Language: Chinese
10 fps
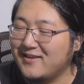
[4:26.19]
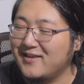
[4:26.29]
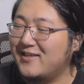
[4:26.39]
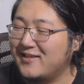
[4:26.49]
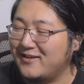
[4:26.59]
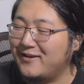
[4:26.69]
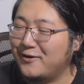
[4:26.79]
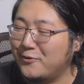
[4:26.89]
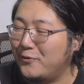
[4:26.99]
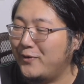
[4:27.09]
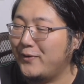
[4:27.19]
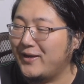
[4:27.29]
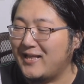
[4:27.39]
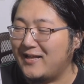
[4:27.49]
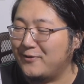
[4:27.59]
一起回
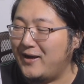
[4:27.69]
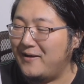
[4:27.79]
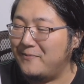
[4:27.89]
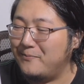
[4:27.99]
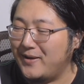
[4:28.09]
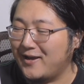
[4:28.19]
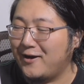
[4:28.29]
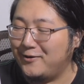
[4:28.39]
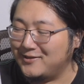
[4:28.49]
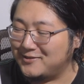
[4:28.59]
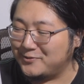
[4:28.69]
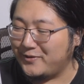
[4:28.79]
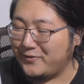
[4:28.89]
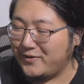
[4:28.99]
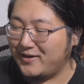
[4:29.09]
味那段美好的
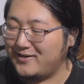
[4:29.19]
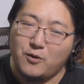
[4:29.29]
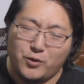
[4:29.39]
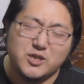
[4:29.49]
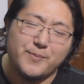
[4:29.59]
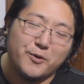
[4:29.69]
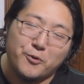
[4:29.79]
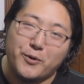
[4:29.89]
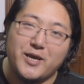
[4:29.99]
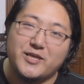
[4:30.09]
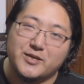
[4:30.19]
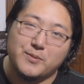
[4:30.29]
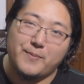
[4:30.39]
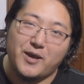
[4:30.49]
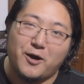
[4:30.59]
岁月，我是没有回忆起什
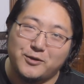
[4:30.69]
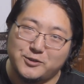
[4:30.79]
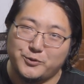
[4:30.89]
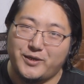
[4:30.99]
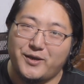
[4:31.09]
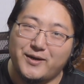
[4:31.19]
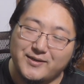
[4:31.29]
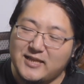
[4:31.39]
么美好的岁月。